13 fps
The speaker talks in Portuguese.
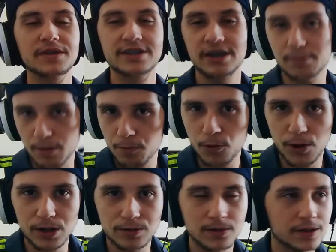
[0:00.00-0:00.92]
chama
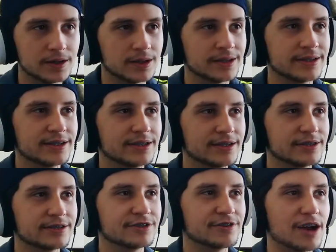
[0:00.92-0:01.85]
porrão.
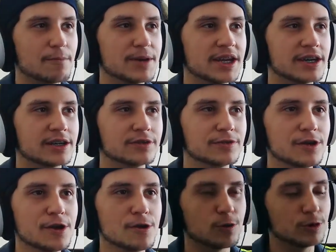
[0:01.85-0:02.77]
Que a gente ficava brincando
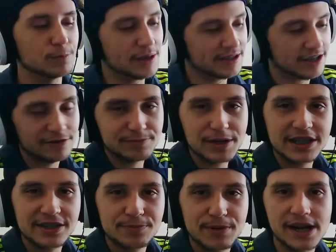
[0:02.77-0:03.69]
quando passava
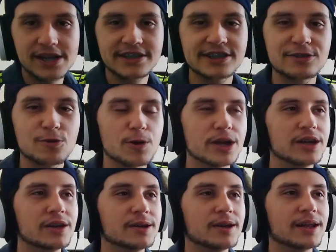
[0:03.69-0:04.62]
debaixo das pernas, tinha que
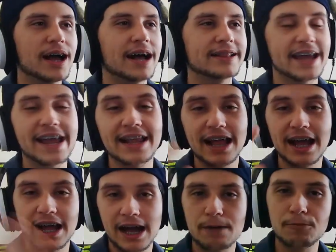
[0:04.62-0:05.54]
correr até
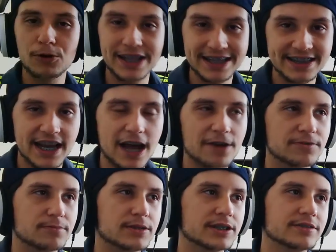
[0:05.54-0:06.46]
relar a mão na
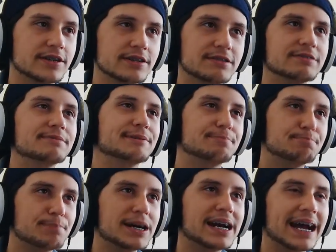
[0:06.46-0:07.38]
trave, mano. Era é, é
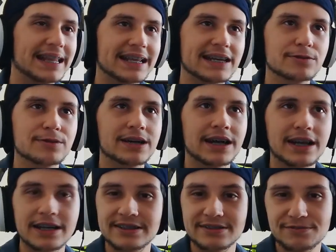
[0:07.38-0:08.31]
pancadaria do
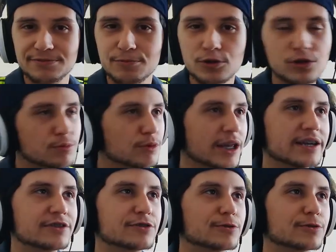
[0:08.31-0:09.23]
caralho. tinha muito
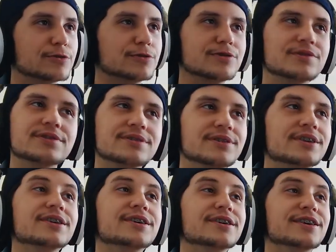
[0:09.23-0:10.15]
moleque que chorou e.
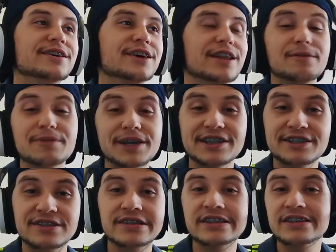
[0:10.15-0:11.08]
Eu lembro que
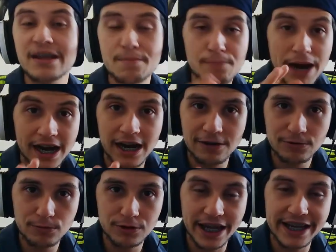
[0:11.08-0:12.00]
a gente sempre marcava
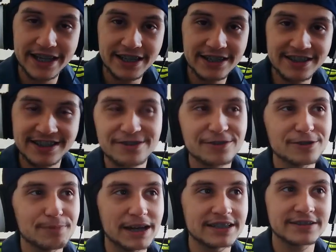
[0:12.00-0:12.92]
um molequinho que
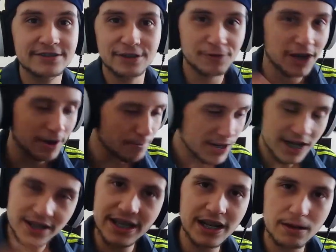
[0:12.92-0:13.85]
quando passava. Só ficava
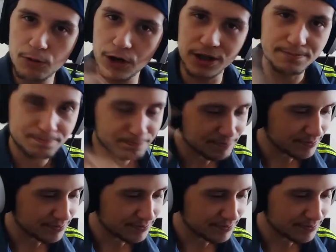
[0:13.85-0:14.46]
mirando nele a bola.